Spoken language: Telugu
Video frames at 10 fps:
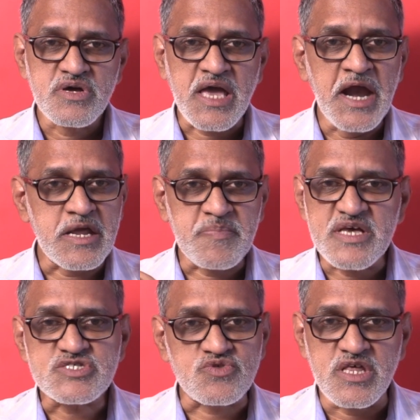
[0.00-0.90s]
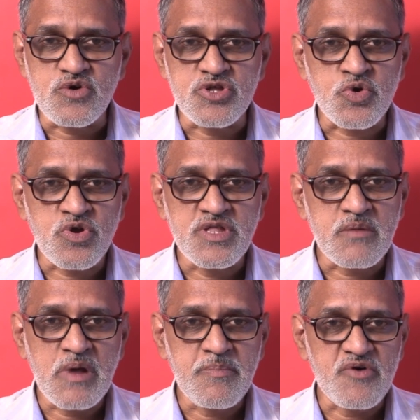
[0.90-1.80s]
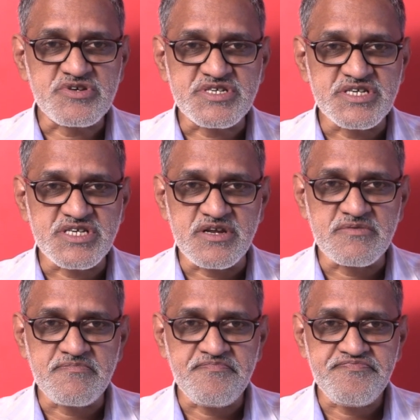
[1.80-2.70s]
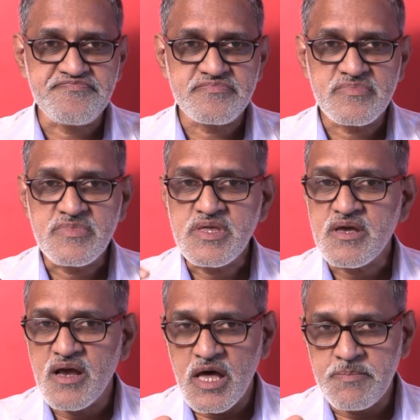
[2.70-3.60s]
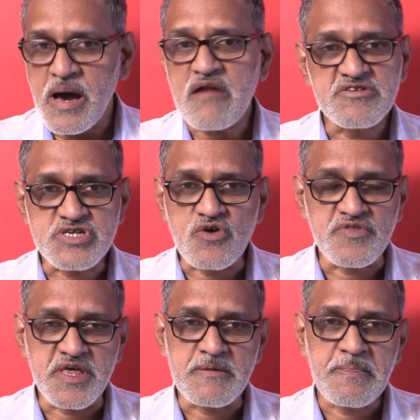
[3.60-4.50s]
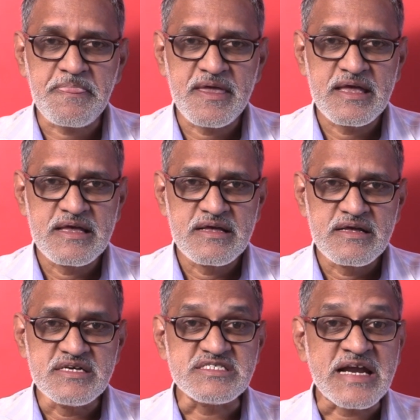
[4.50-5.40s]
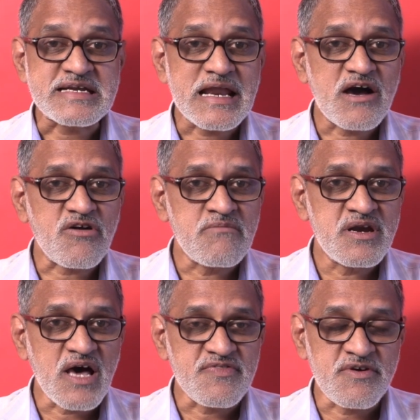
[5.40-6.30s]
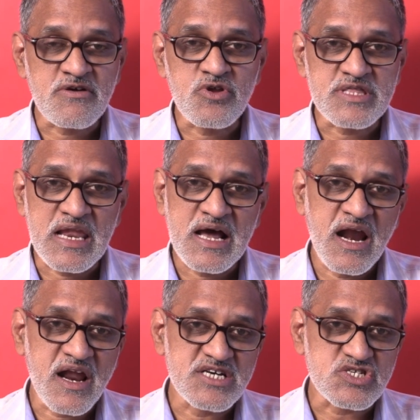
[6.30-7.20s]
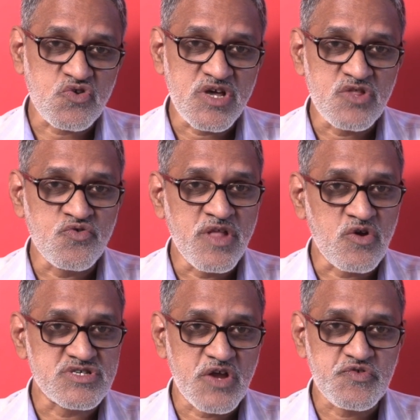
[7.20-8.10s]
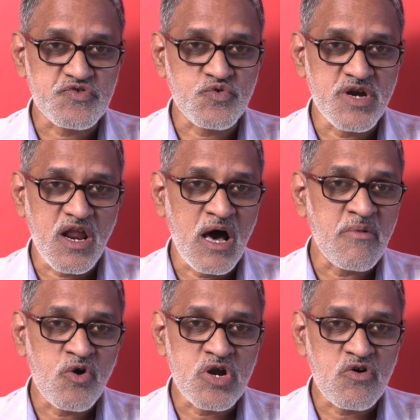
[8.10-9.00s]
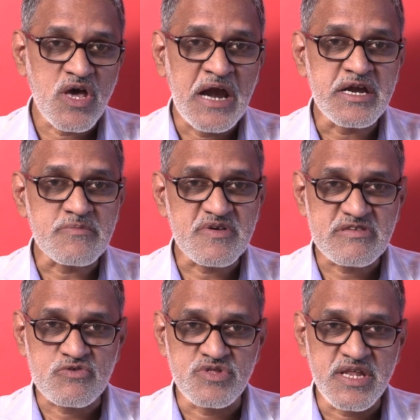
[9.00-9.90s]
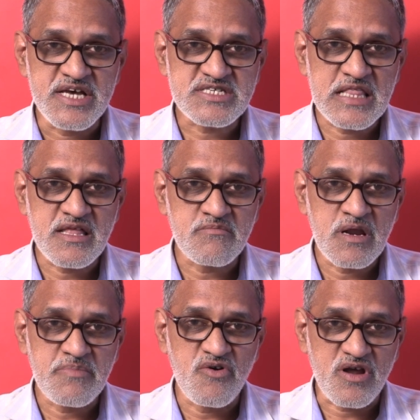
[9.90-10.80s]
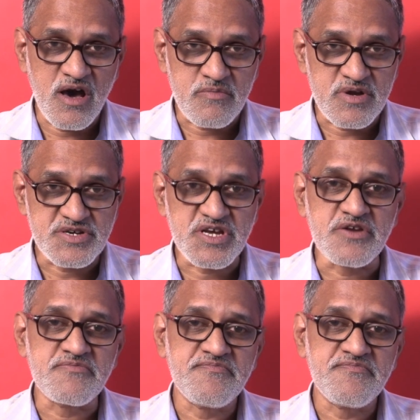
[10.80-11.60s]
కేటీపీఎస్ ఉంది కొత్తగూడెం థర్మల్ పవర్ స్టేషన్ అది పాల్వంచలో ఉంది సెంట్రల్ గవర్నమెంట్ ఆధ్వర్యంలో తెలంగాణ రాష్ట్రంలో ఏది ఉందని ఒకసారి చూసుకుంటే రామగుండంలో ఎన్టీపీసీ ఉంది నేషనల్ థర్మల్ పవర్ కార్పొరేషన్